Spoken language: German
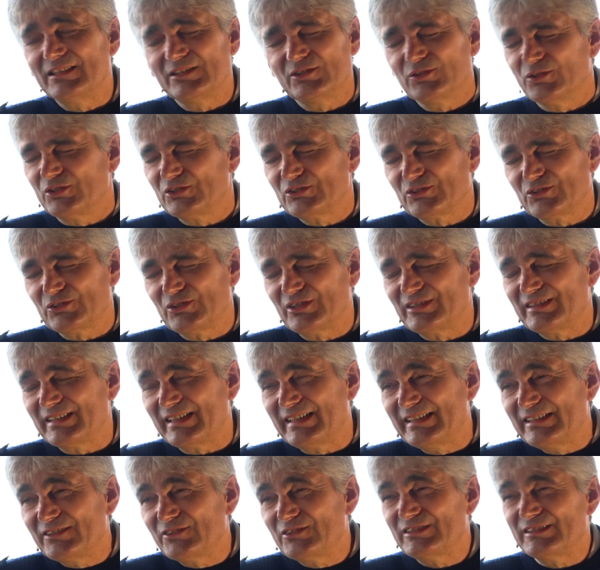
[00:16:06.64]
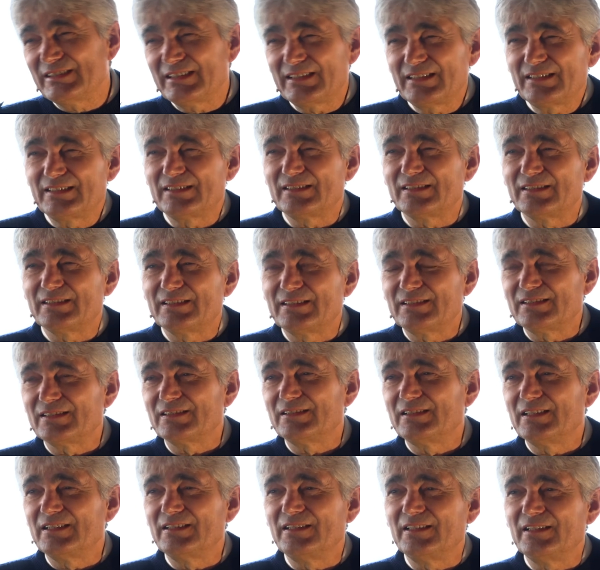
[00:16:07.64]
äh, 1963
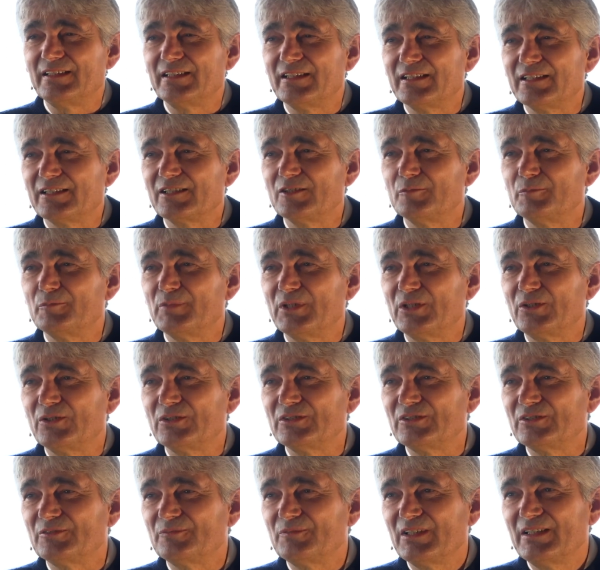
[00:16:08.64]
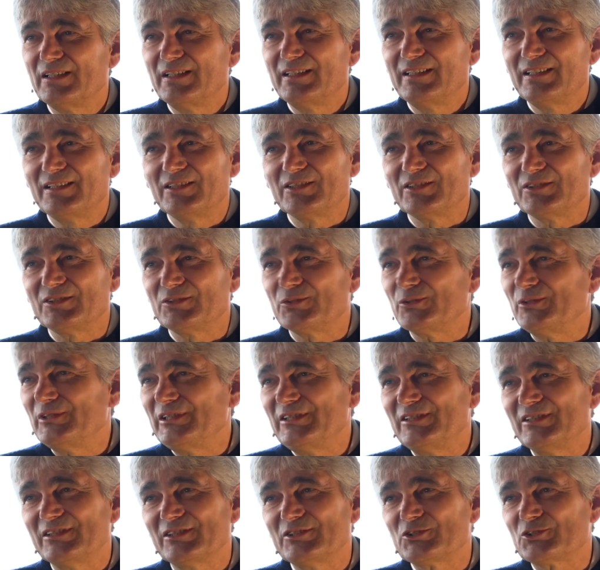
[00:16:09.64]
in der DDR gebaut.
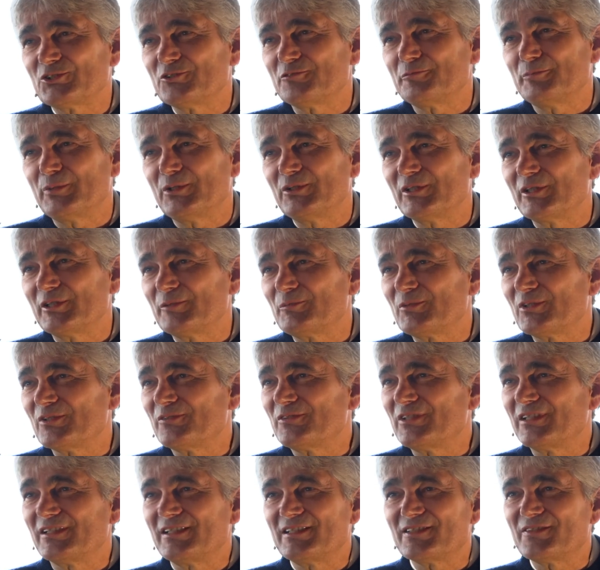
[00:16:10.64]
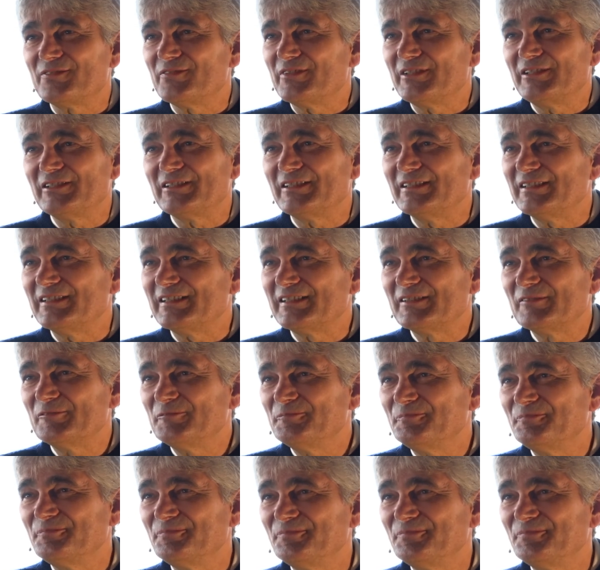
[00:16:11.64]
Solideren Schiffbau gibt es auf der ganzen Welt nicht. Ja?